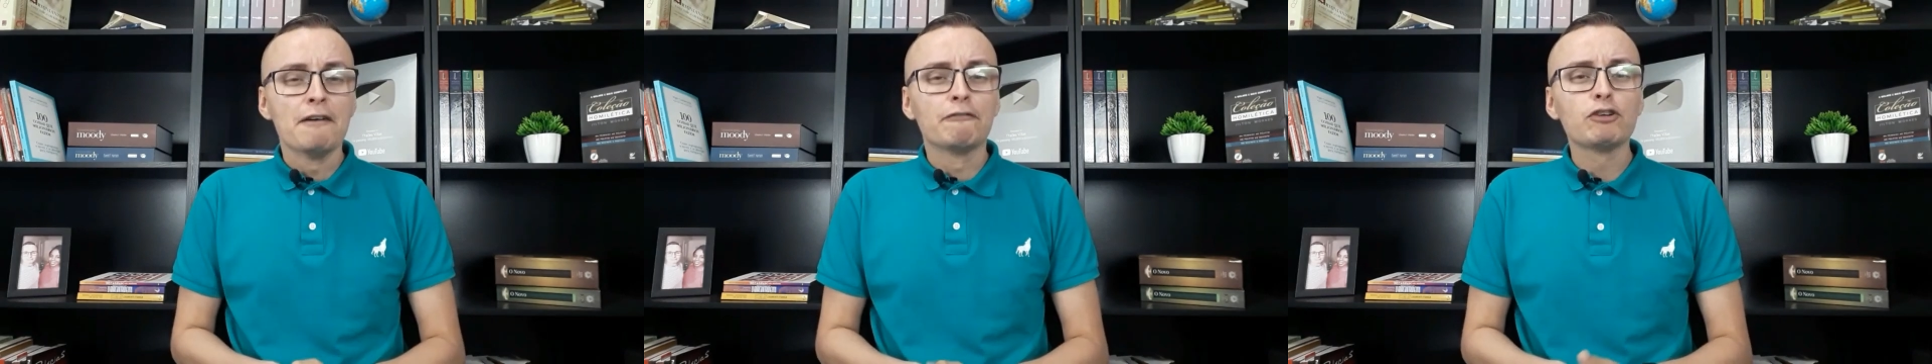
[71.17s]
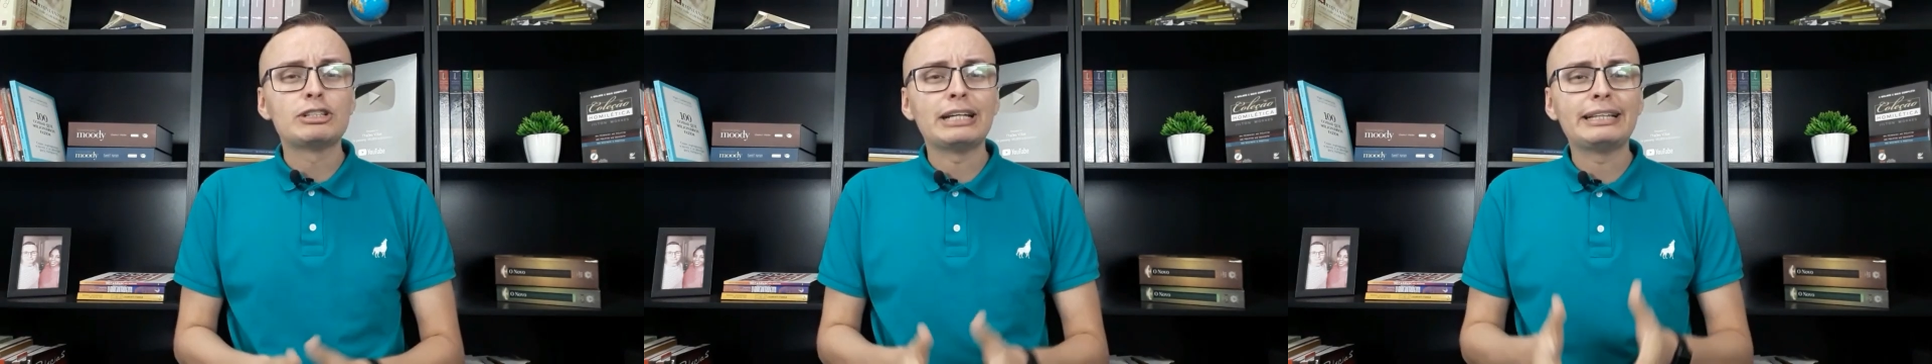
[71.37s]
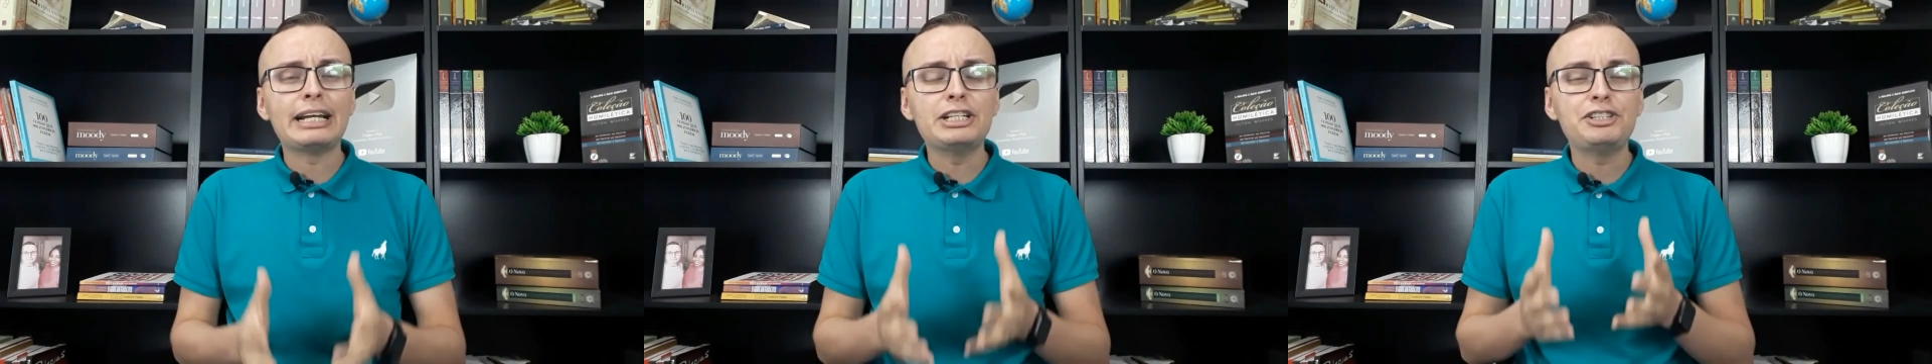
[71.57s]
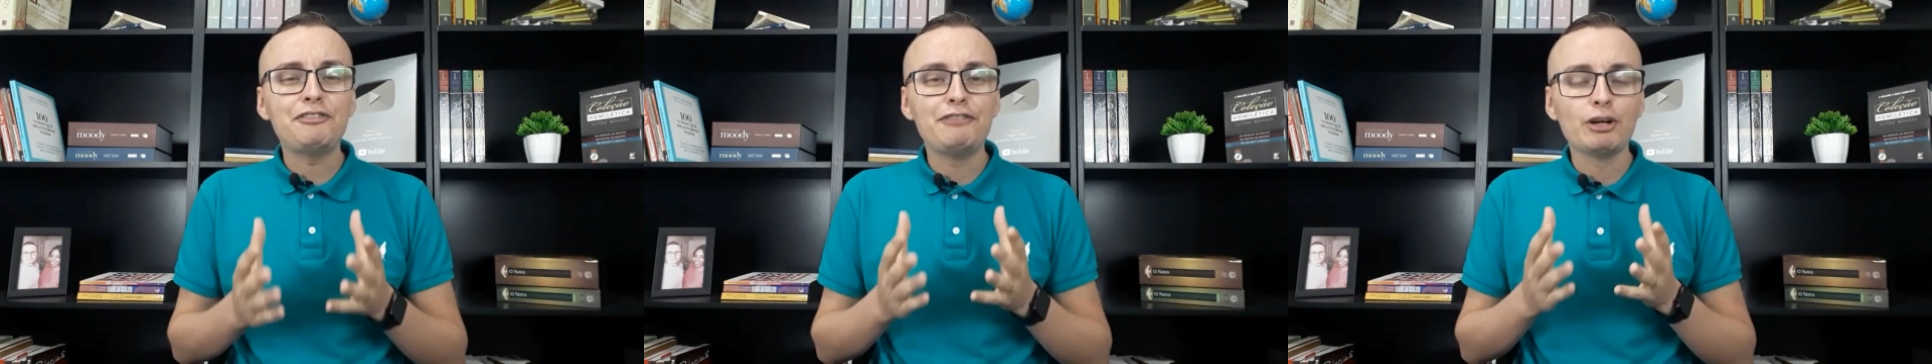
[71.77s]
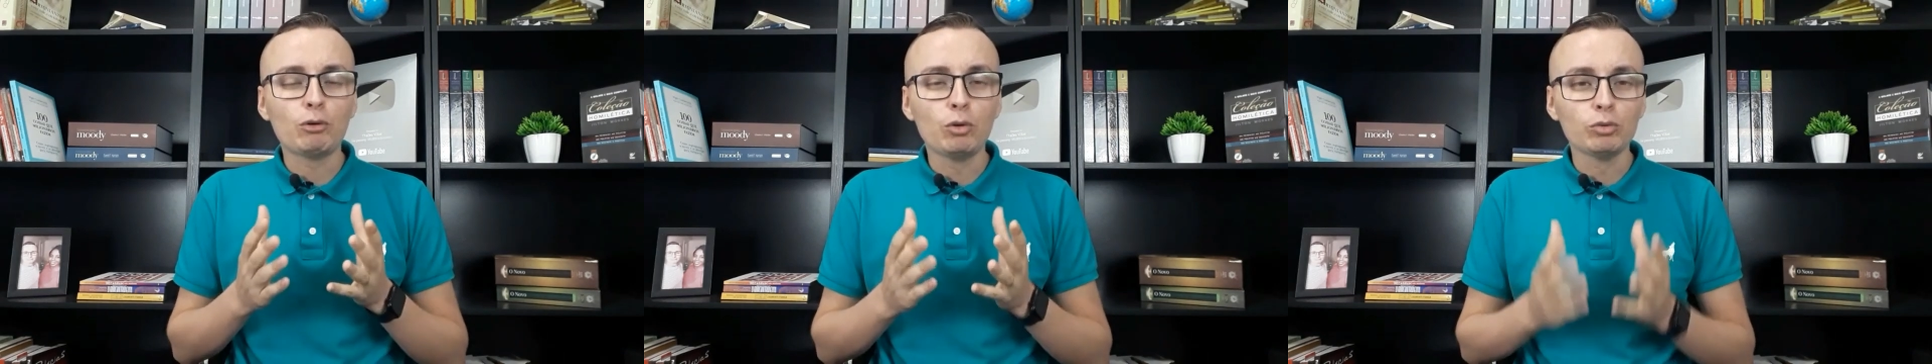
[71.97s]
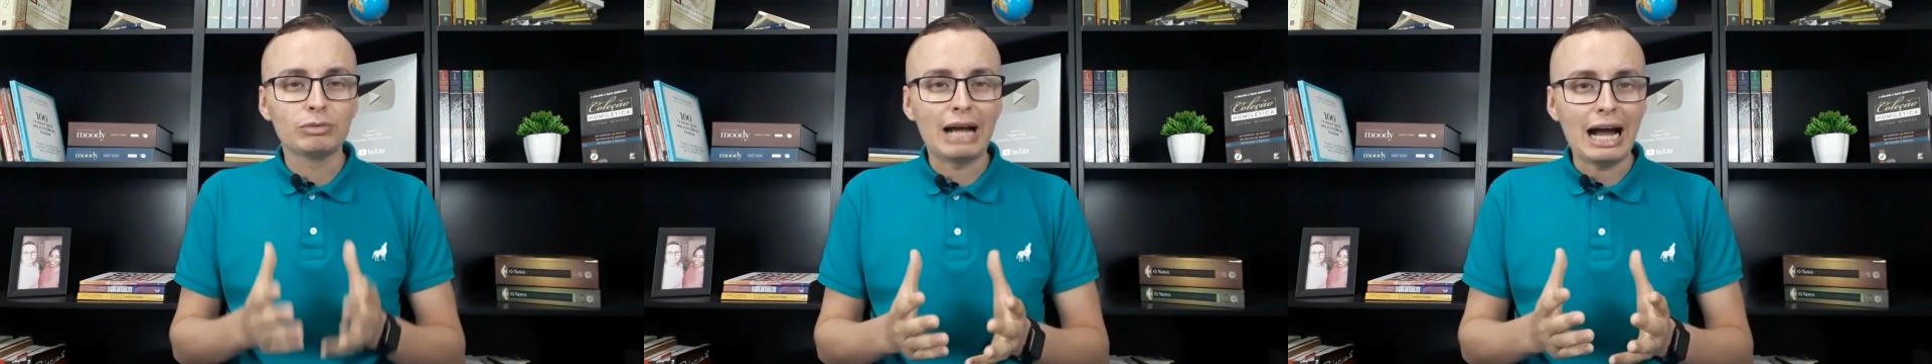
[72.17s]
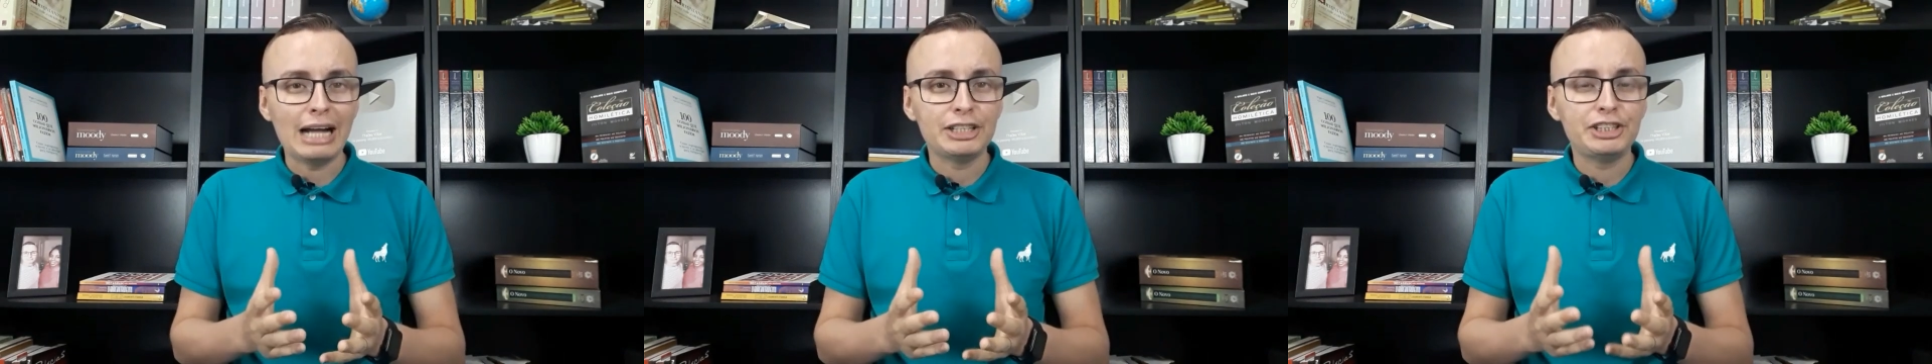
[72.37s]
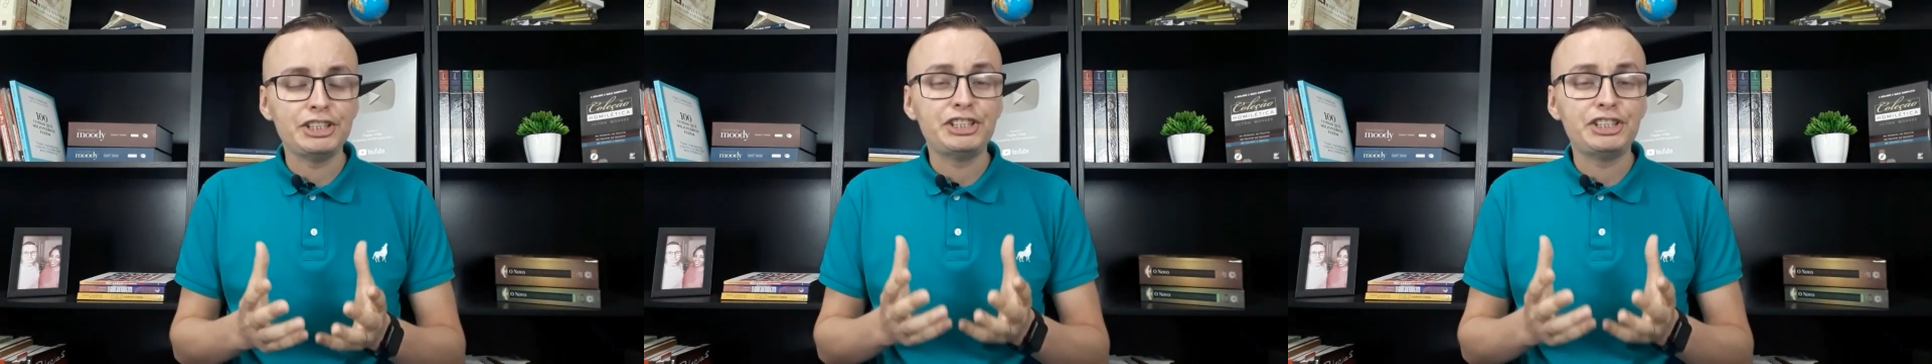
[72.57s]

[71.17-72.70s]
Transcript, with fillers: Você tem dificuldade